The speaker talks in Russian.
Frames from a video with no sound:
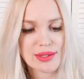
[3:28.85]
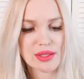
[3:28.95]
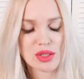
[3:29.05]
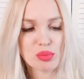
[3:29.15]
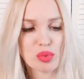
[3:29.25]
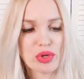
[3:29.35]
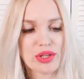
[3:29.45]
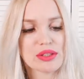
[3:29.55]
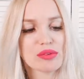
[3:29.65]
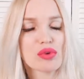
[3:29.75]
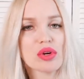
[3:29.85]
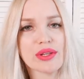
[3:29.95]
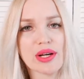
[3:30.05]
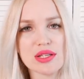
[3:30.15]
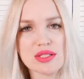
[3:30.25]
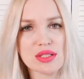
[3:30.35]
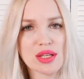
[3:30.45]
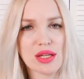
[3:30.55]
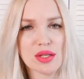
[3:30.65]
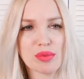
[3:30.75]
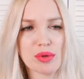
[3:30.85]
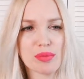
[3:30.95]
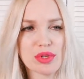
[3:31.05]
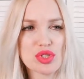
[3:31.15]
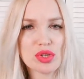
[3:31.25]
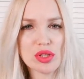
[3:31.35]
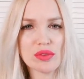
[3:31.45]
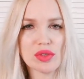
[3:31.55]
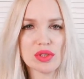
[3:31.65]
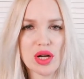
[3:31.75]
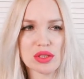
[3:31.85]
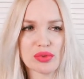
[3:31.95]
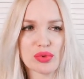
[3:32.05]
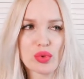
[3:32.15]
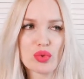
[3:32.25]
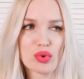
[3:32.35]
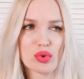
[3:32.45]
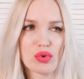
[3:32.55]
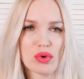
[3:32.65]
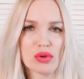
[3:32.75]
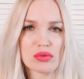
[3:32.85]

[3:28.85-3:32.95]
И более того, на картинке они прям подчеркивают как-то фигурку.